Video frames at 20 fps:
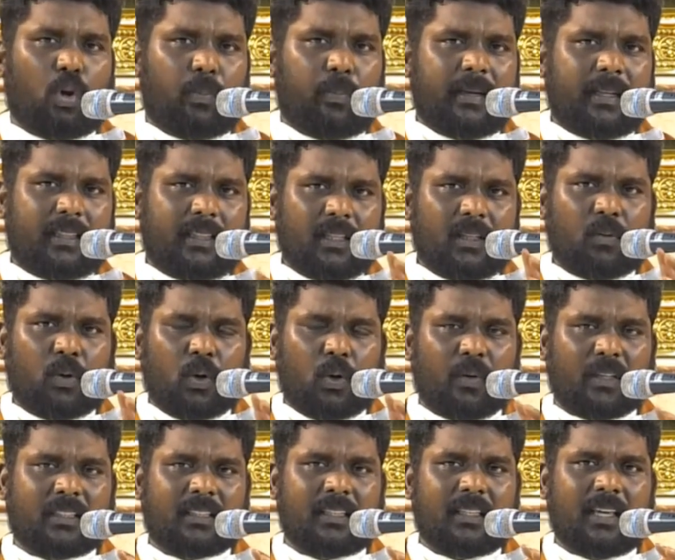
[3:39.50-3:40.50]
தோபித்து ஒரு
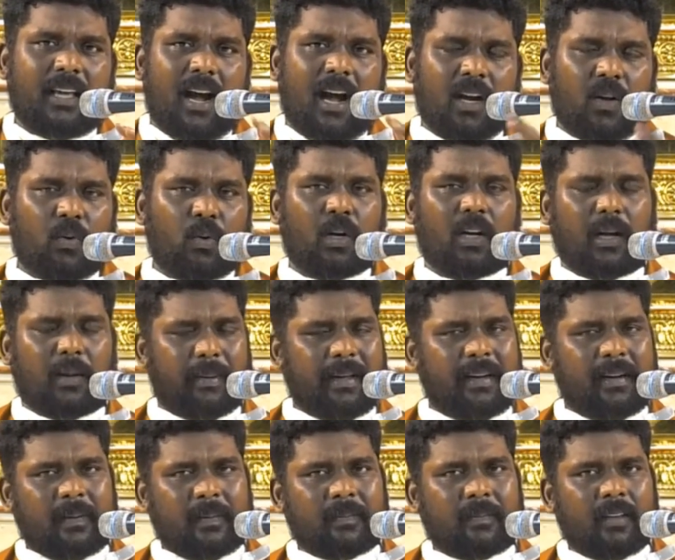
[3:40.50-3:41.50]
வசதியான ஒரு
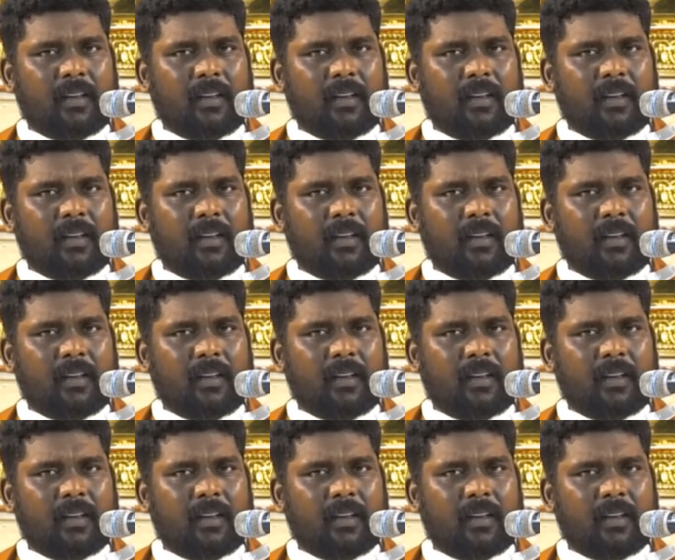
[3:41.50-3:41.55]
நபர்